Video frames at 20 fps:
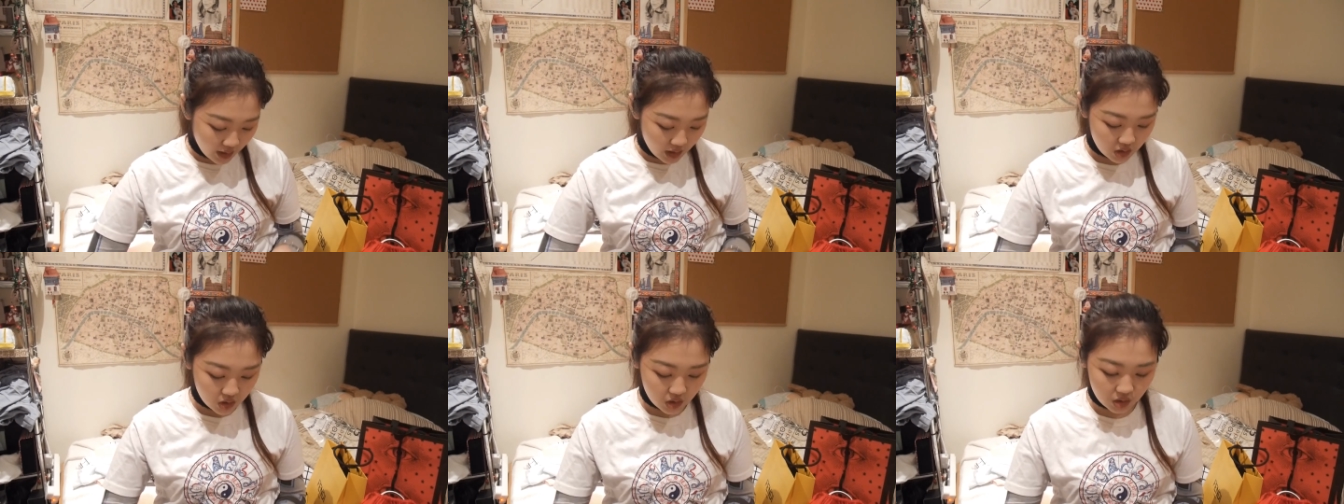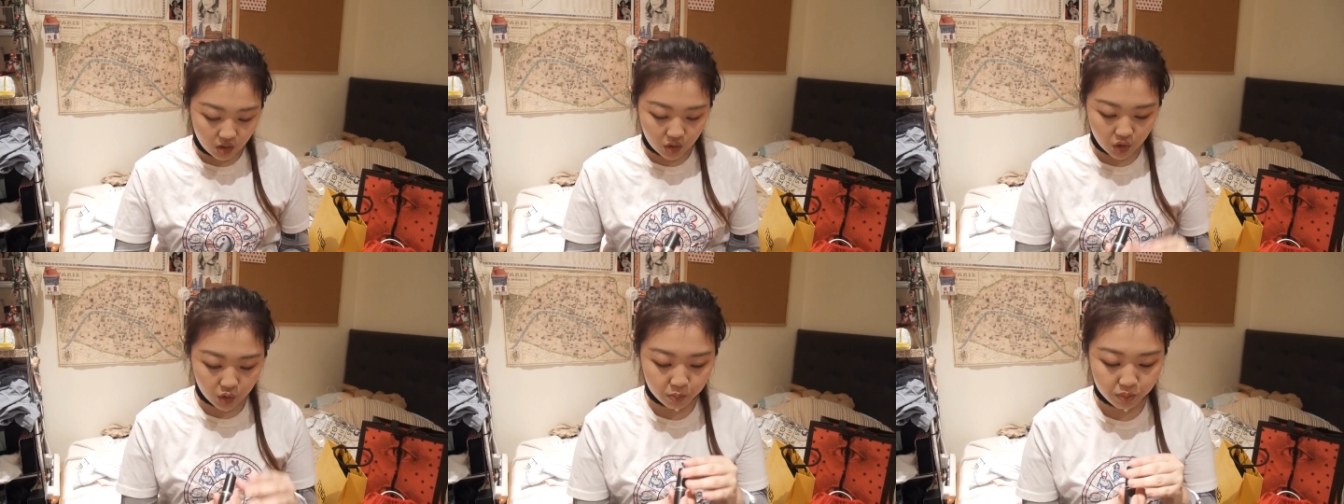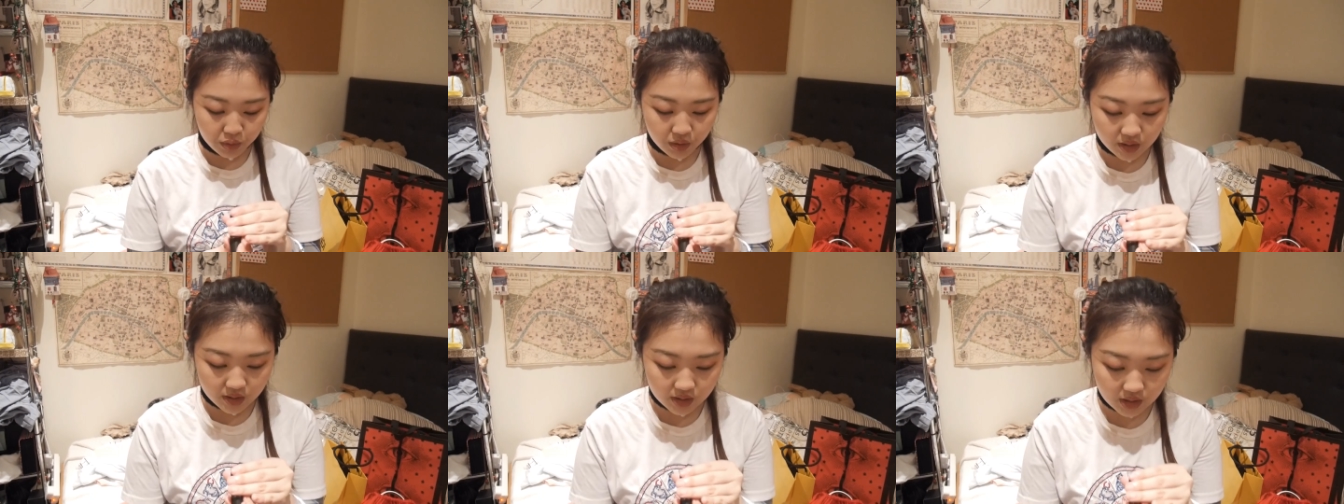外一支呢是
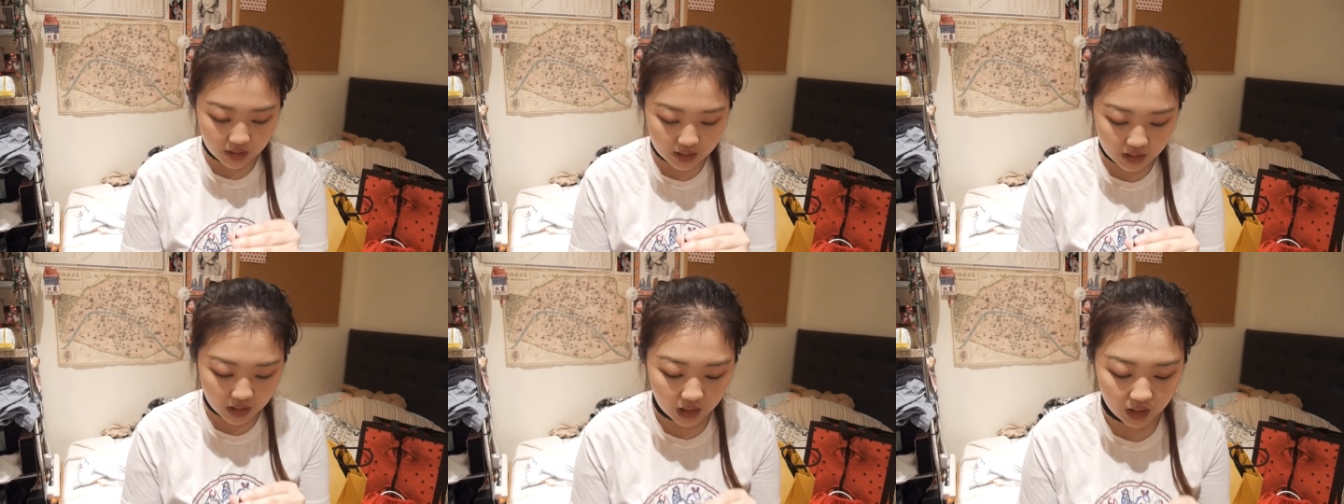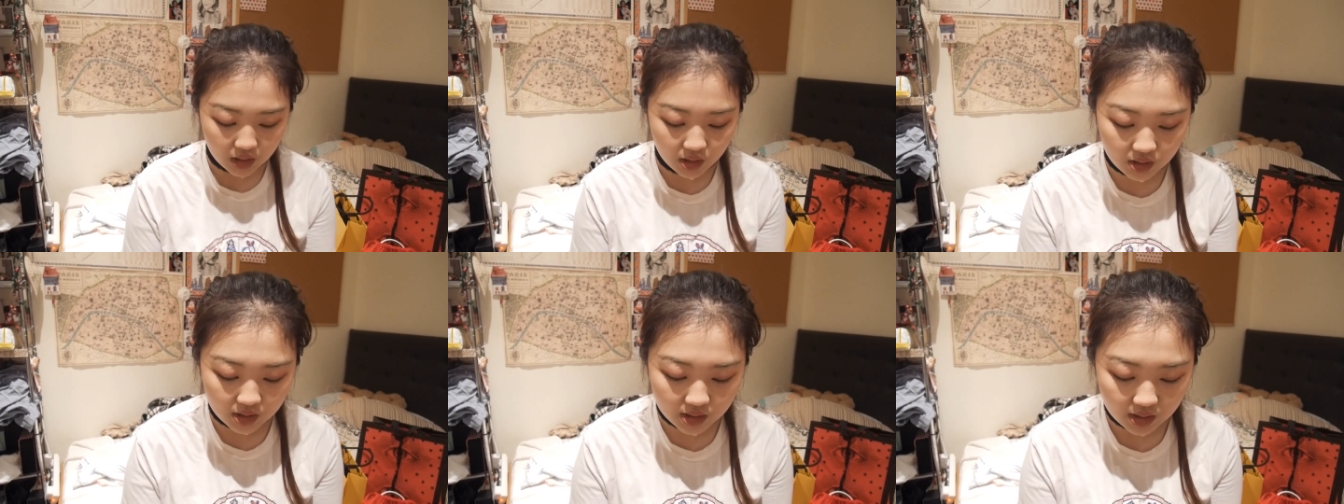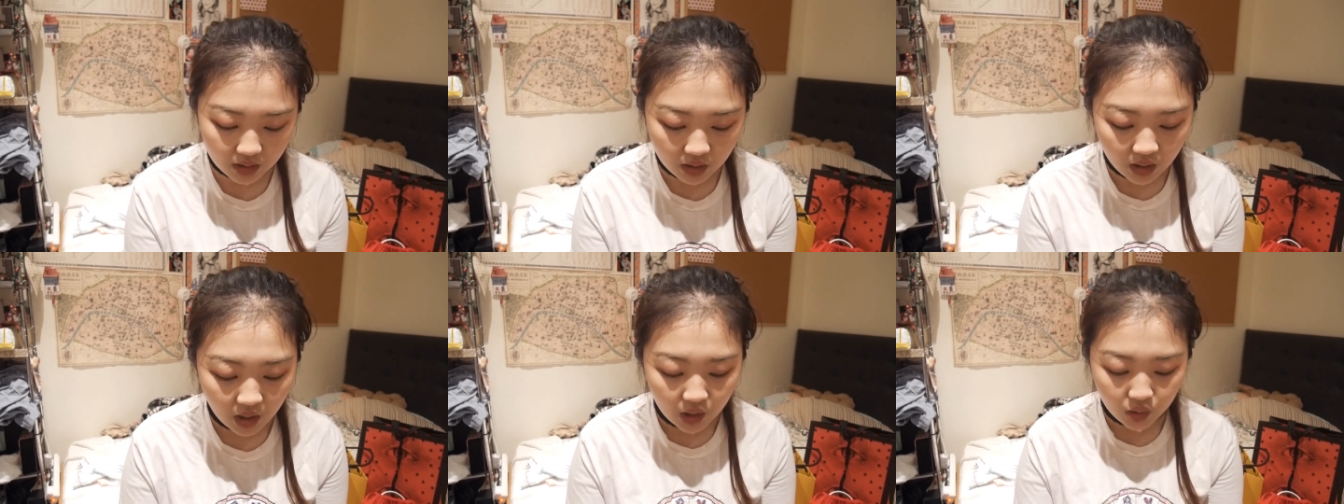
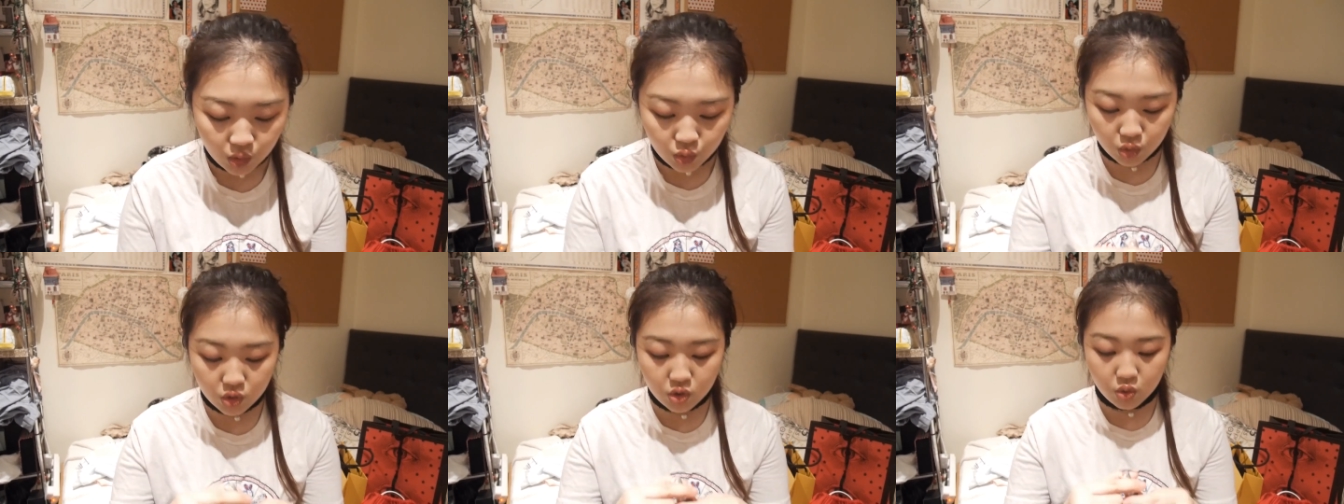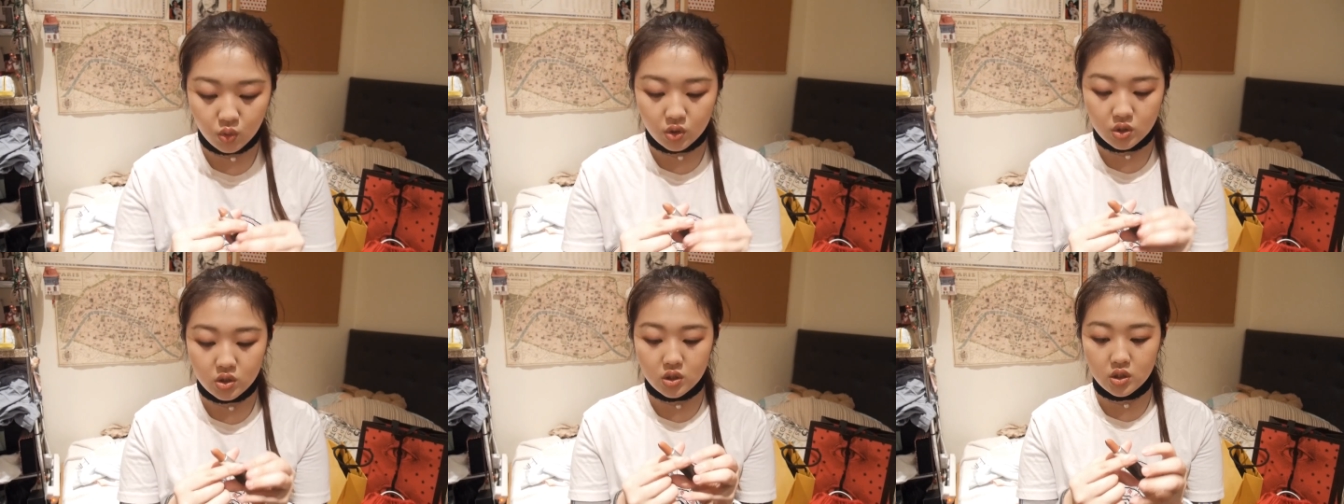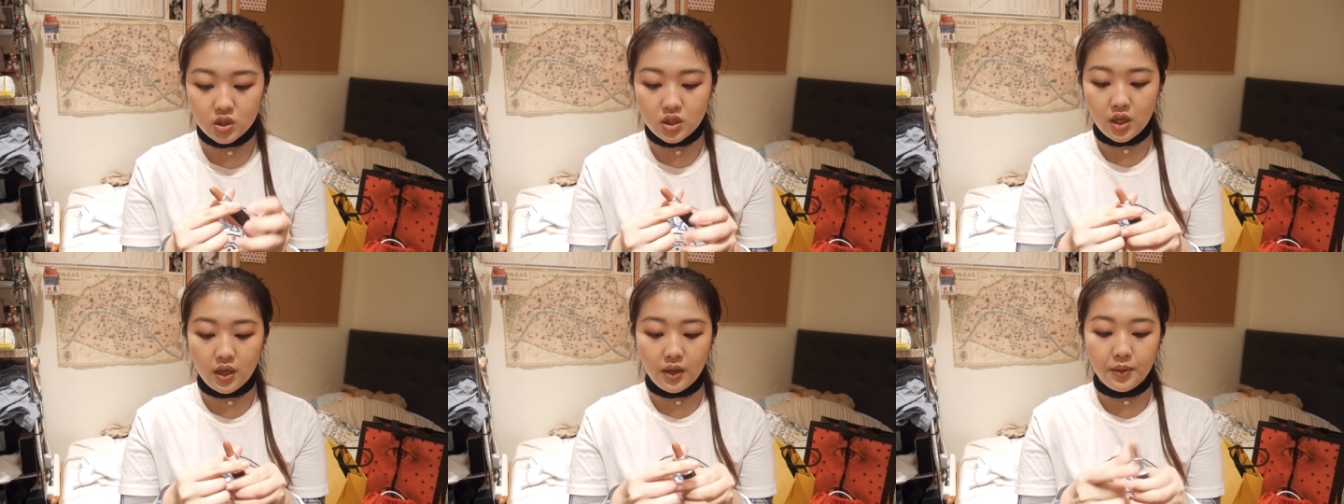Persistence，就是我
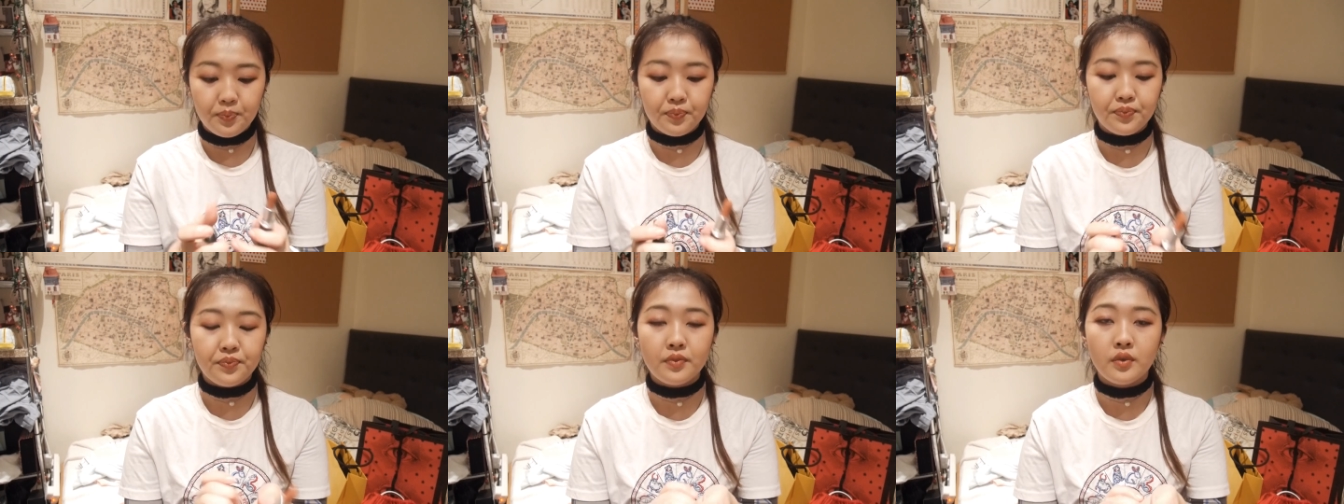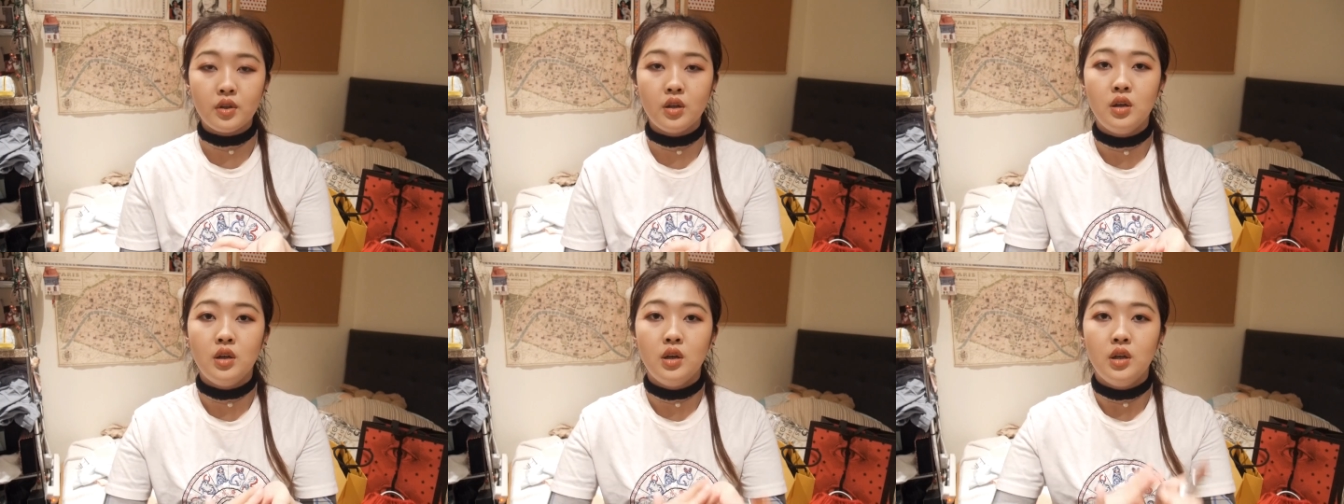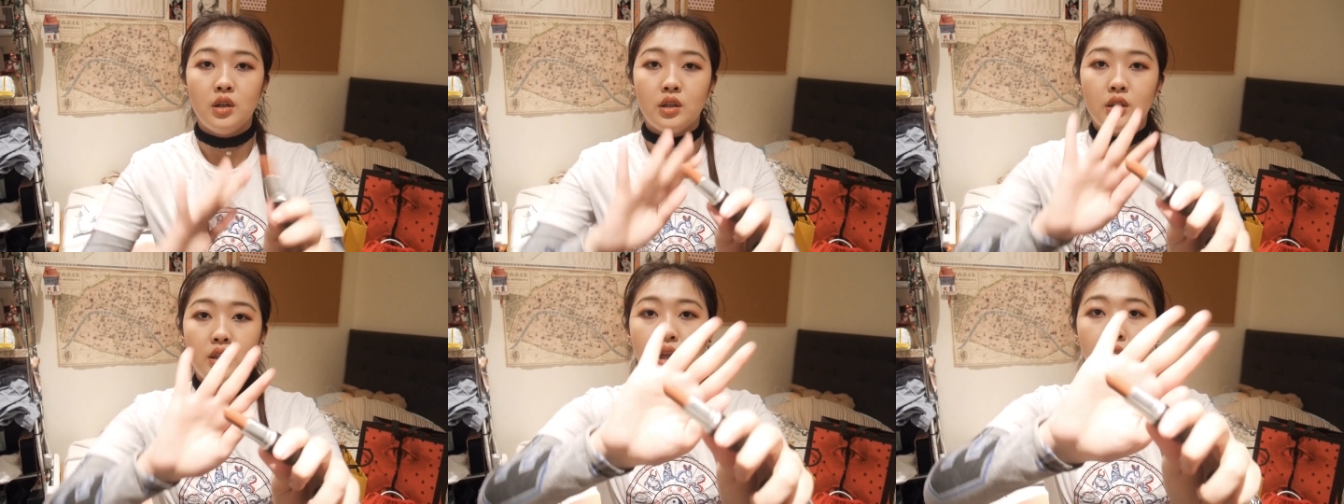之前
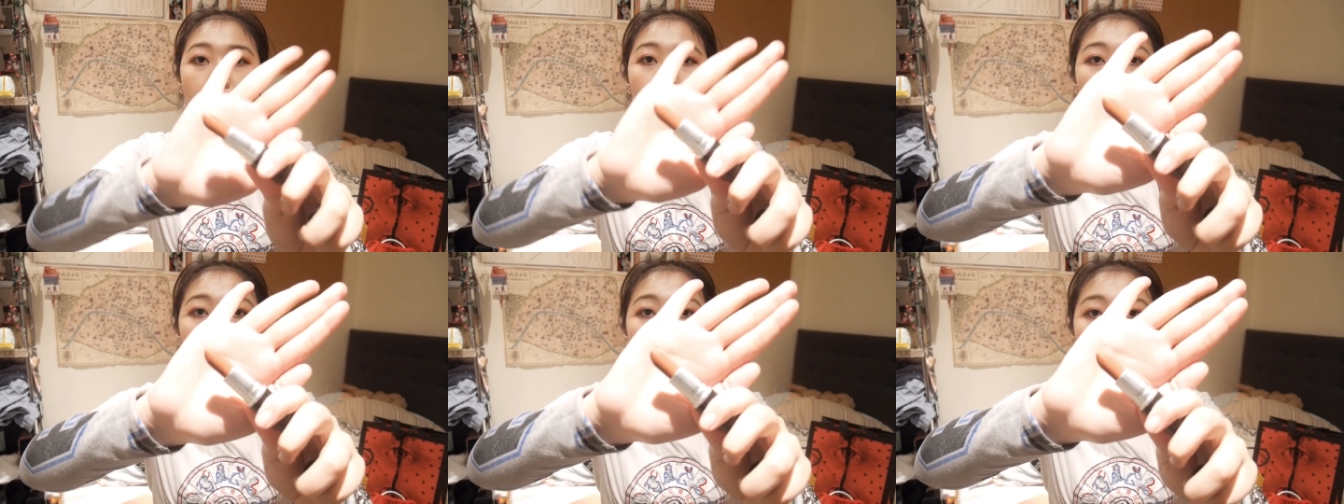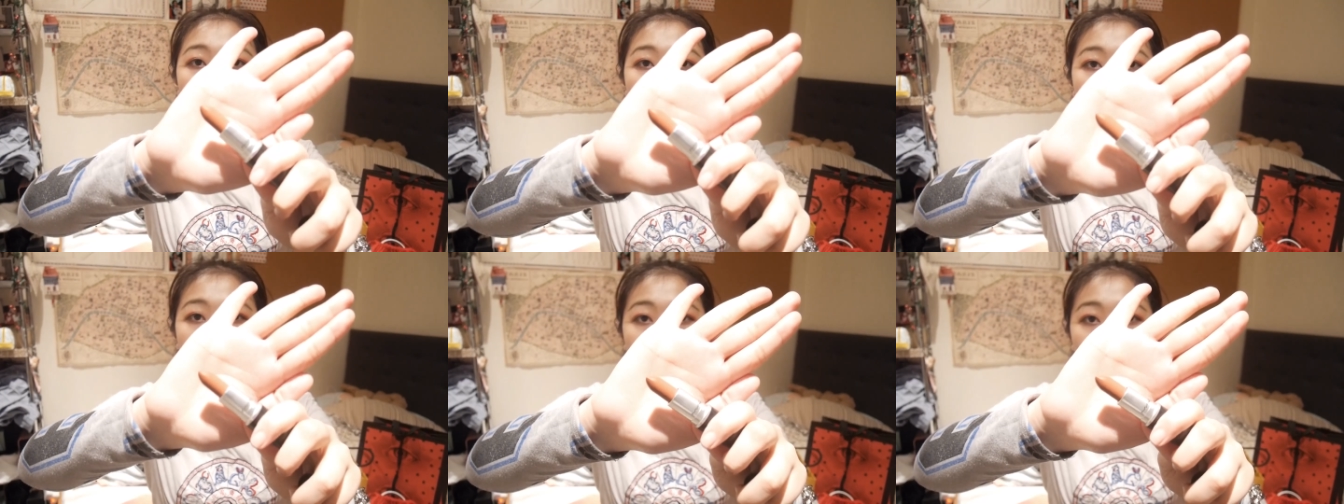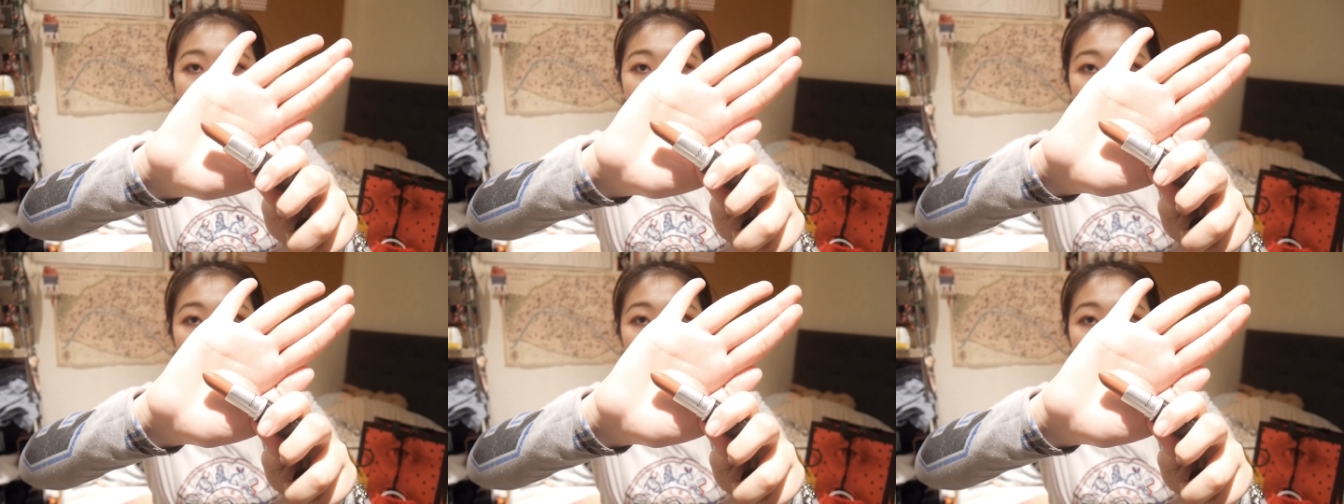掉了的一支。